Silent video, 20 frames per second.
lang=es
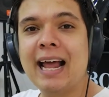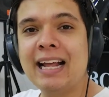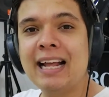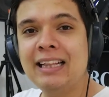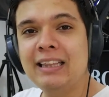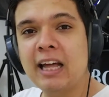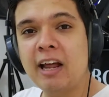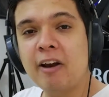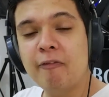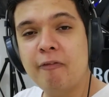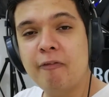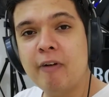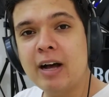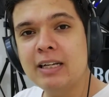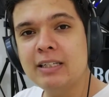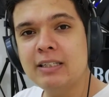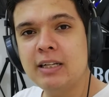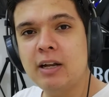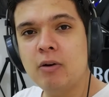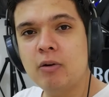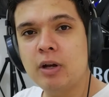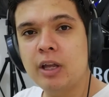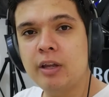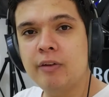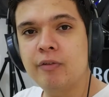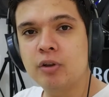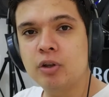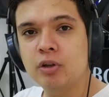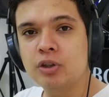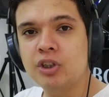la interfaz de lo que
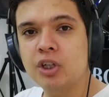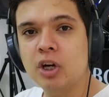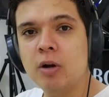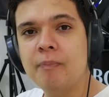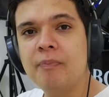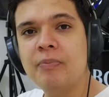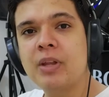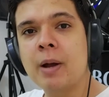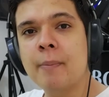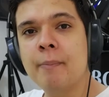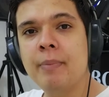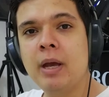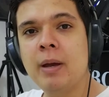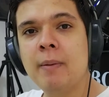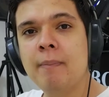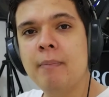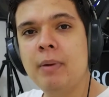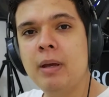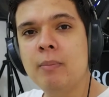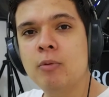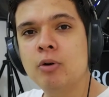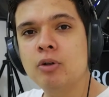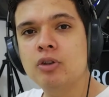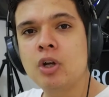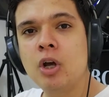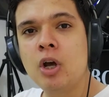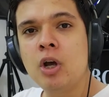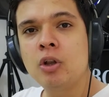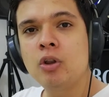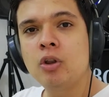es Photoshop, también vimos